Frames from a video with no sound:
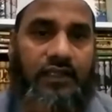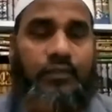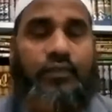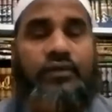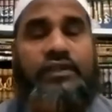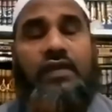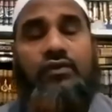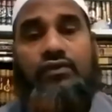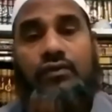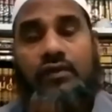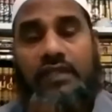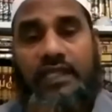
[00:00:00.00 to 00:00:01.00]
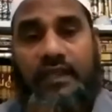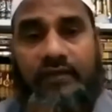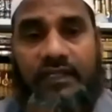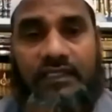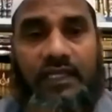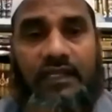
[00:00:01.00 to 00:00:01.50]
ఈ పుణ్య ఋతువులు
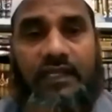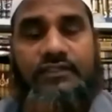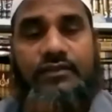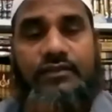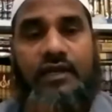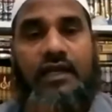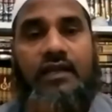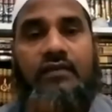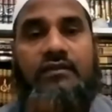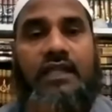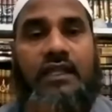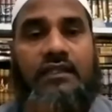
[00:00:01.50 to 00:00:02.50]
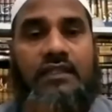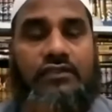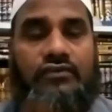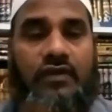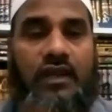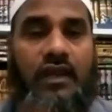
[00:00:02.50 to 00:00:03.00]
ఏవైతే అల్లాహ్ హతాల
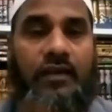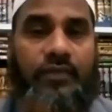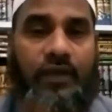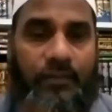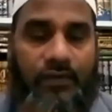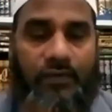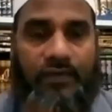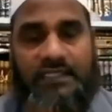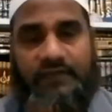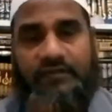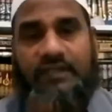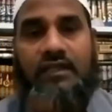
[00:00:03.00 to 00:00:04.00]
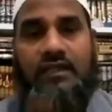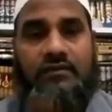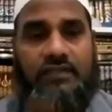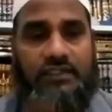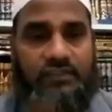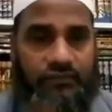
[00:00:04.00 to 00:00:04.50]
తరచుగా అప్పుడప్పుడు మన
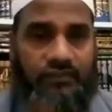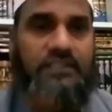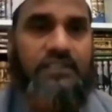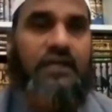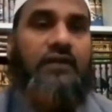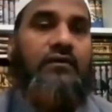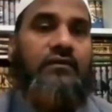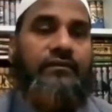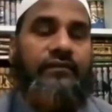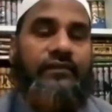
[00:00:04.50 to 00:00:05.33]
జీవితాల్లో తీసుకొస్తాడో